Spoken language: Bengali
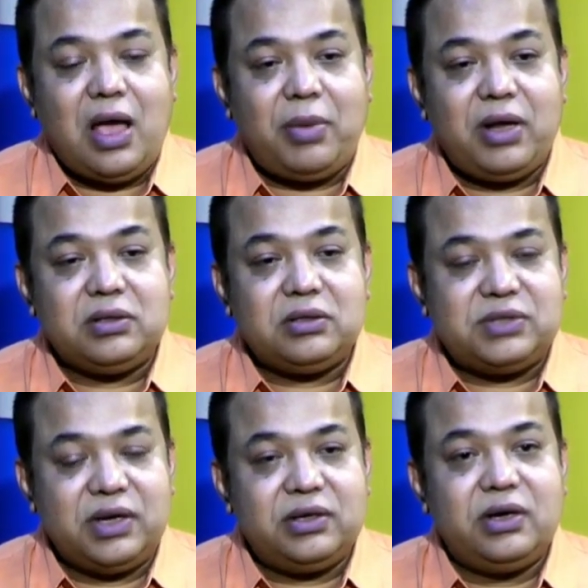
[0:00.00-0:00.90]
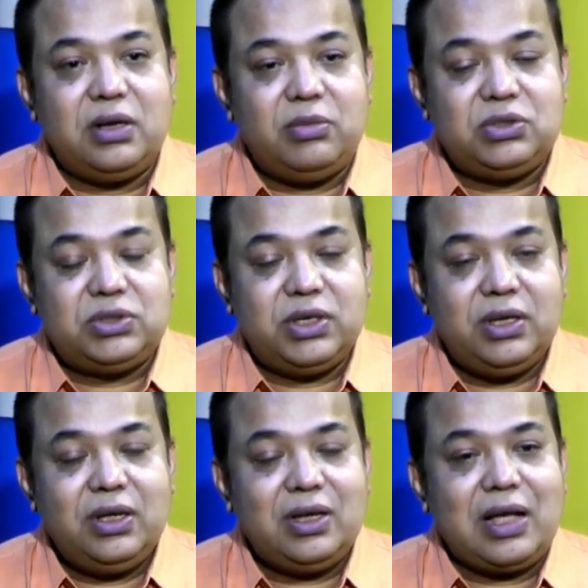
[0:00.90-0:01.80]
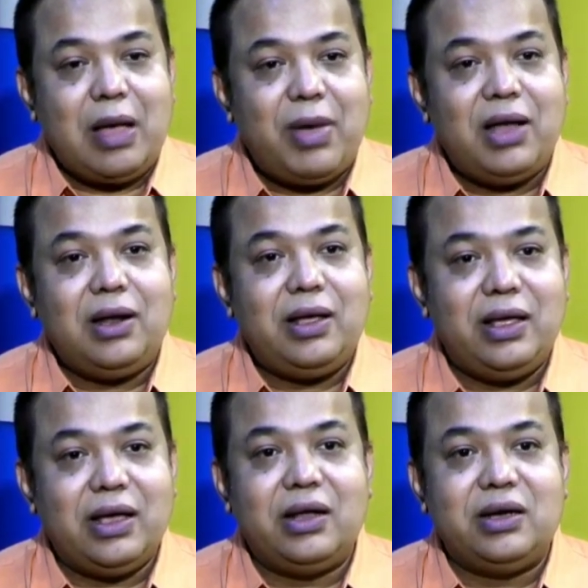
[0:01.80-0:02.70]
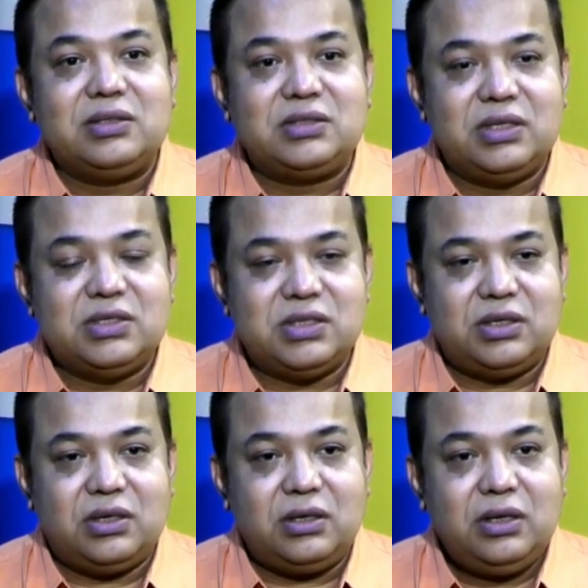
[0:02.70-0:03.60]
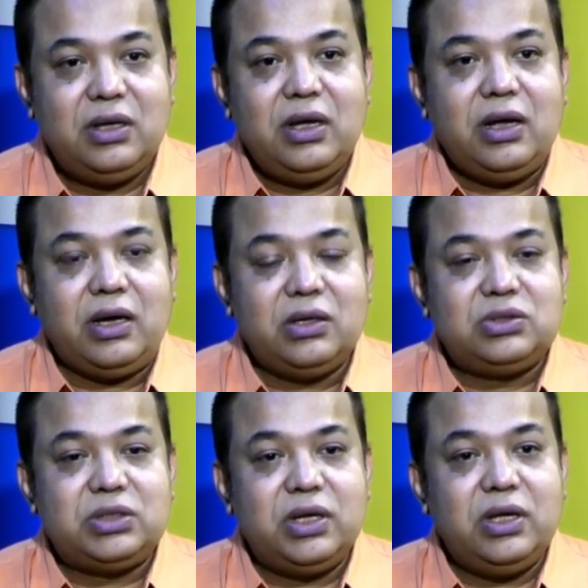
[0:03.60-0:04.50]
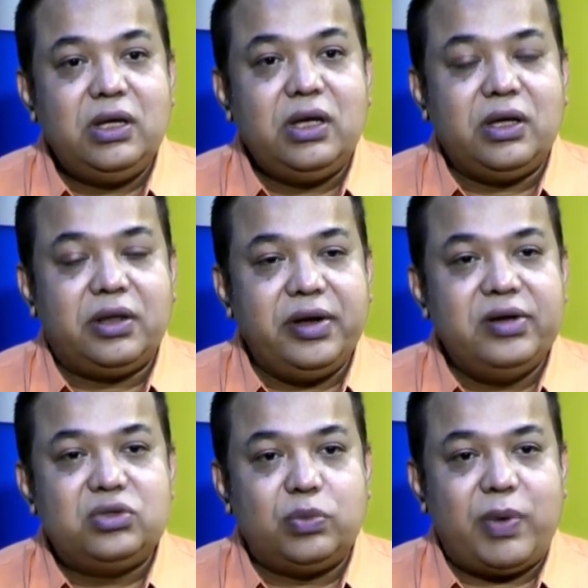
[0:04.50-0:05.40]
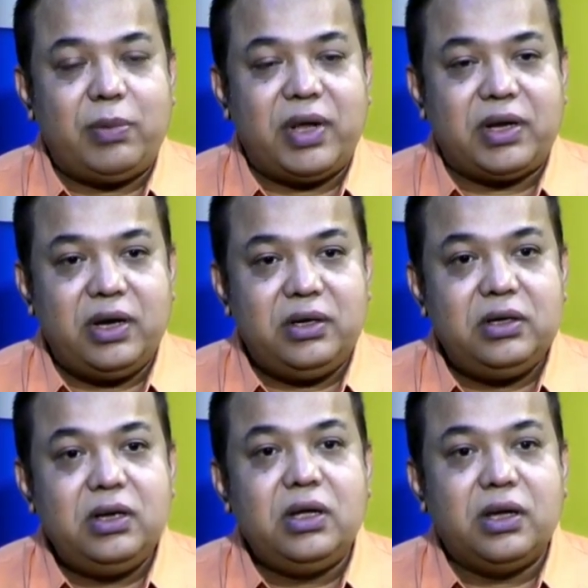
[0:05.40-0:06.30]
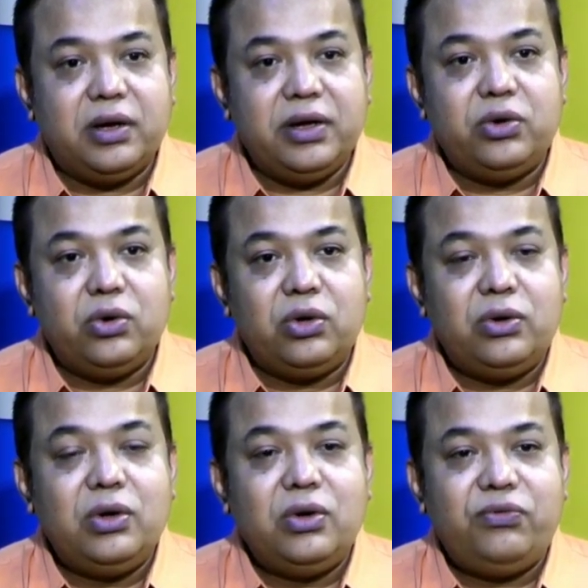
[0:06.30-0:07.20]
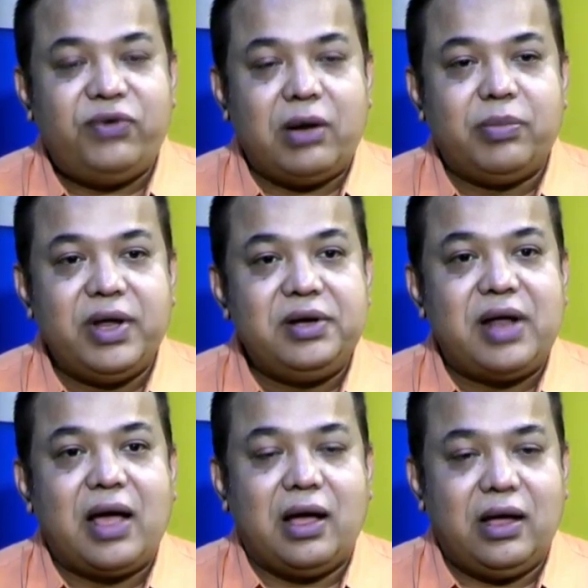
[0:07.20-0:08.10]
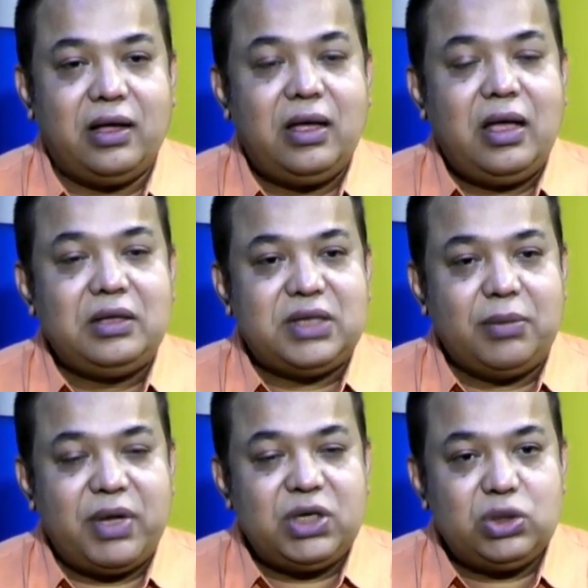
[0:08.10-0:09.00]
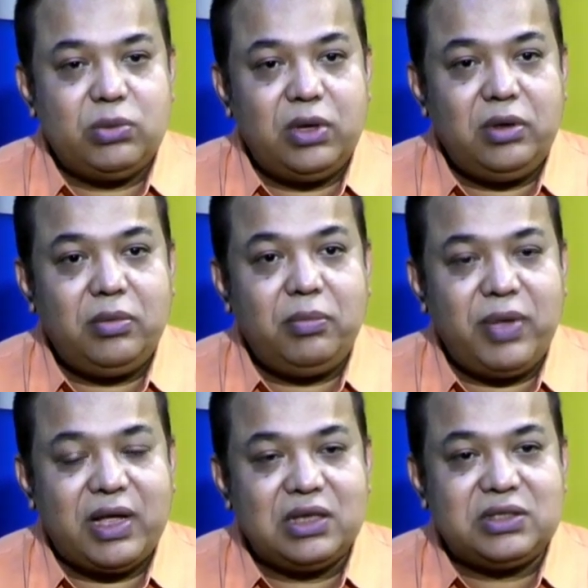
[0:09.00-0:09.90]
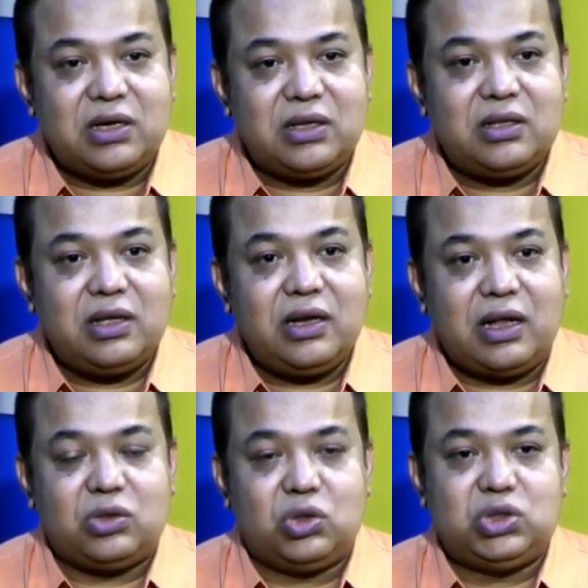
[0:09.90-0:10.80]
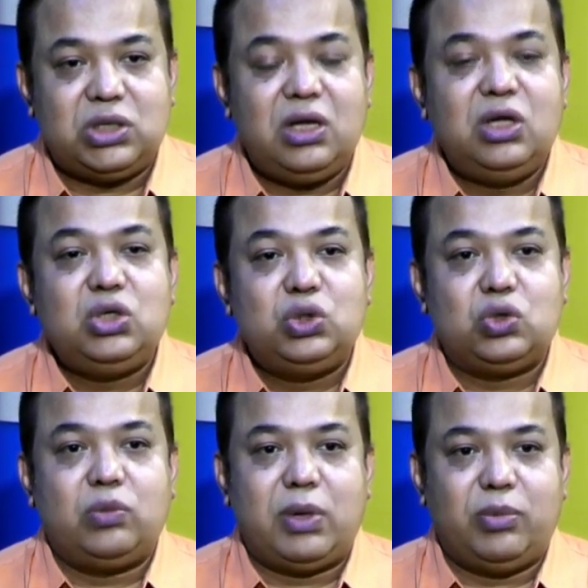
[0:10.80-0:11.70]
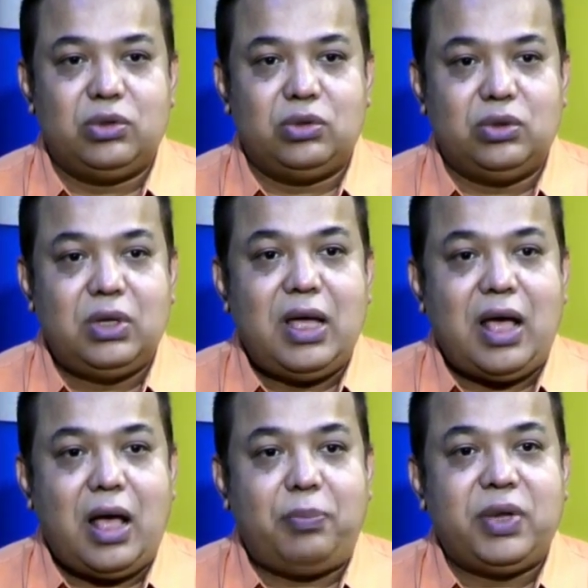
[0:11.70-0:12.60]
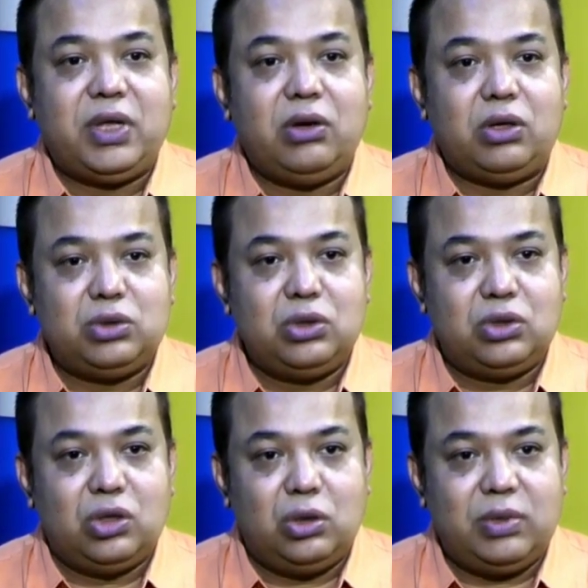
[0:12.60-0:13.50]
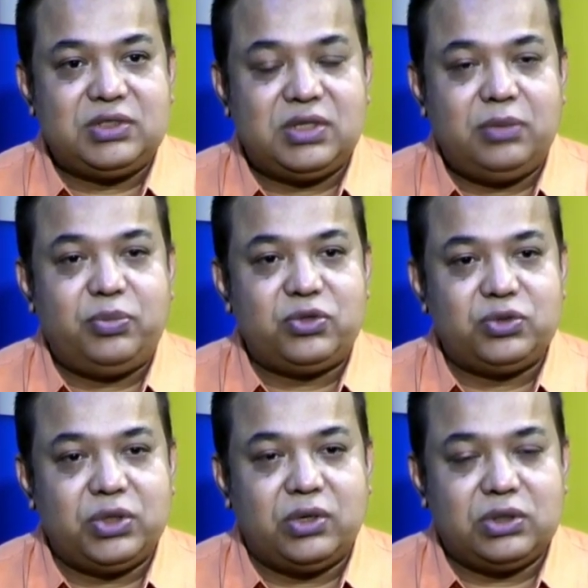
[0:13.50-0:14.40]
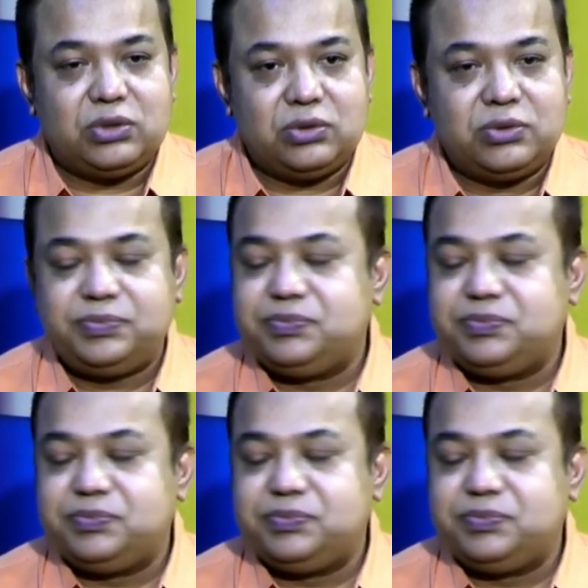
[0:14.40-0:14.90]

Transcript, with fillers: আমার সেন্টারের নাম হচ্ছে কামাল হেয়ার অ্যান্ড স্কিন সেন্টার এটা হচ্ছে গ্রিন সুপার মার্কেট গ্রিন রোড ফার্মগেট ঢাকা চেম্বারের সময় বিকাল চারটা থেকে রাত দশটা শুক্রবার বন্ধ আপনাকে অসংখ্য ধন্যবাদ স্যার প্রশ্নটি করার জন্য